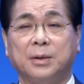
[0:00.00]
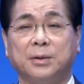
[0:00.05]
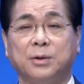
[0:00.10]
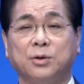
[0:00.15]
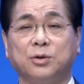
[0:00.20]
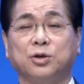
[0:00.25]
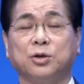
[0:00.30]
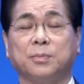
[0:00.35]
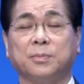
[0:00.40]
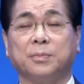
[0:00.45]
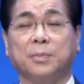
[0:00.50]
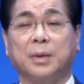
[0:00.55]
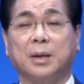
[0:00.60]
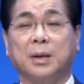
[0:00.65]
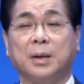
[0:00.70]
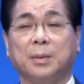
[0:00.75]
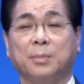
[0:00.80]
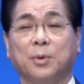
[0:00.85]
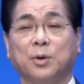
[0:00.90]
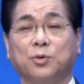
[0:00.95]
요즘
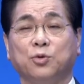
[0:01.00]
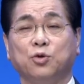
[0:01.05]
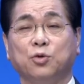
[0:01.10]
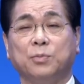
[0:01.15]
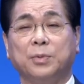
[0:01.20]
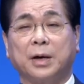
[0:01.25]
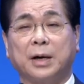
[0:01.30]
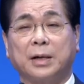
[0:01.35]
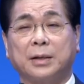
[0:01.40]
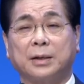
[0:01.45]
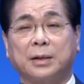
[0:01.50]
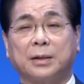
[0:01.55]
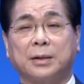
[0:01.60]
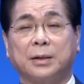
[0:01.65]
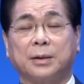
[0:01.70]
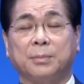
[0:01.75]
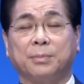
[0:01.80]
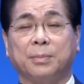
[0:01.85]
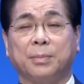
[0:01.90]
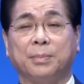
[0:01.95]
뭐 유명한
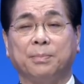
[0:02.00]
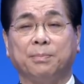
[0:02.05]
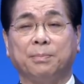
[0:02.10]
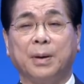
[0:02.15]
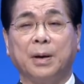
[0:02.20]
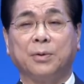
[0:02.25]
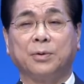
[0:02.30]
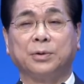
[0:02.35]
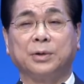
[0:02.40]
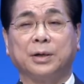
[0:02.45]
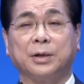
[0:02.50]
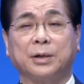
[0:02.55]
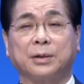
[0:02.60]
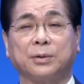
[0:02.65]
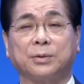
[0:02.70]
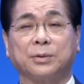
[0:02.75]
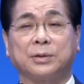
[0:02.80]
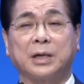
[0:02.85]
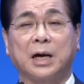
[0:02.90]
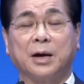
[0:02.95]

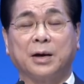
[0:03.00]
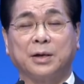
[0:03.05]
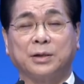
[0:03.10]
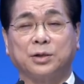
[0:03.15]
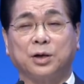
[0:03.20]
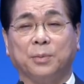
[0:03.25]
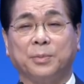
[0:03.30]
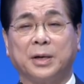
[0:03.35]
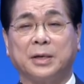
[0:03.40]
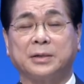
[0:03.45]
배우들이 또 사회 저명